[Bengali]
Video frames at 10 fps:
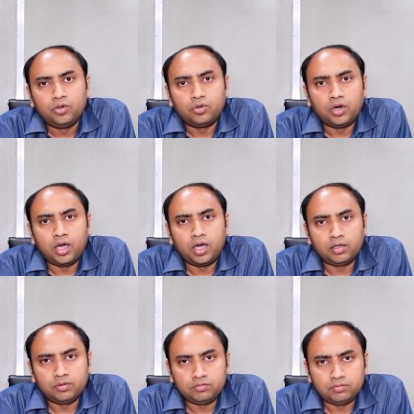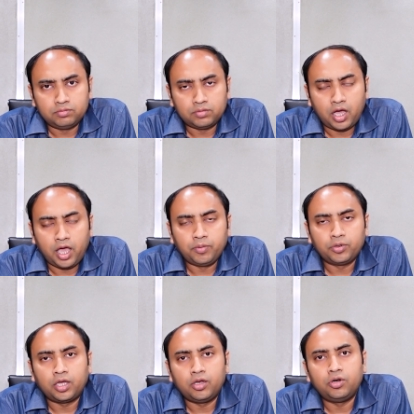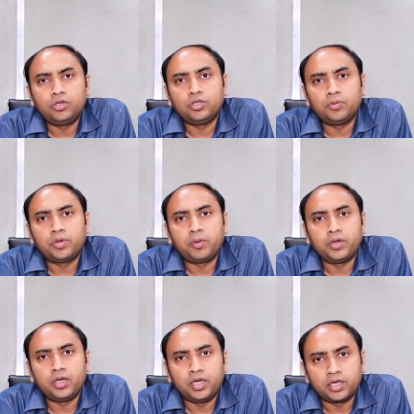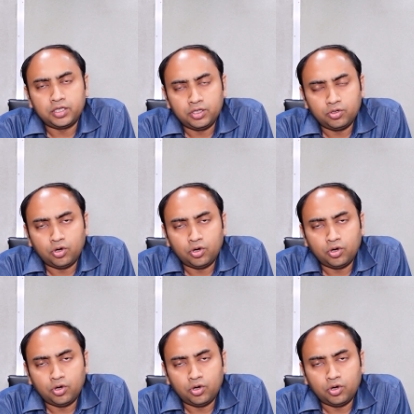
ওনার হাইপোথাইরয়েডিজম নামে একটি